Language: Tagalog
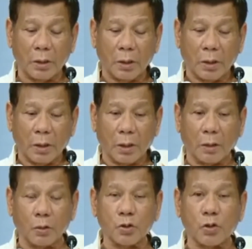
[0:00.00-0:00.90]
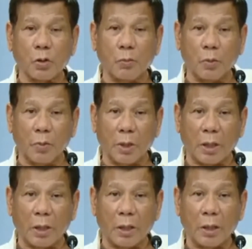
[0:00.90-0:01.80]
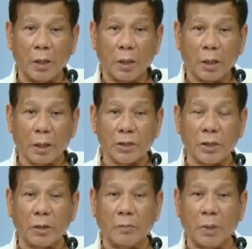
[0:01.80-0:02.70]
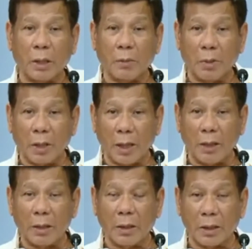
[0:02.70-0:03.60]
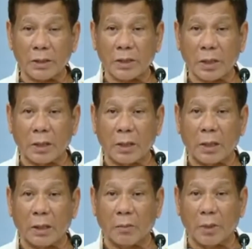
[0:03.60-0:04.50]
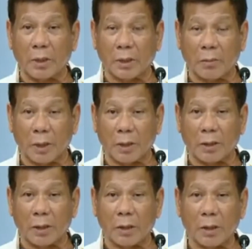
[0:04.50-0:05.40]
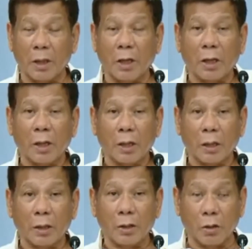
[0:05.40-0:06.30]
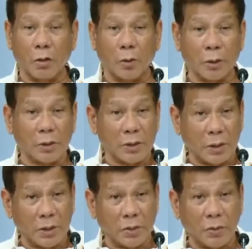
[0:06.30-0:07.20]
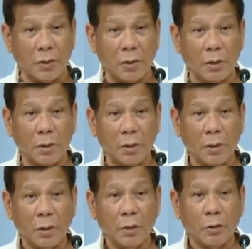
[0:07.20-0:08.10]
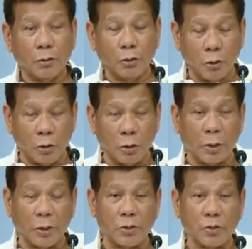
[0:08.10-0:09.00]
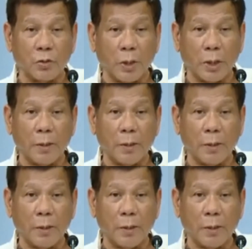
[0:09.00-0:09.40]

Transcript: na gustong bumili kasi ibigay nila sa kanilang mga trabahante. You know what is the reason? Do you know the reason why?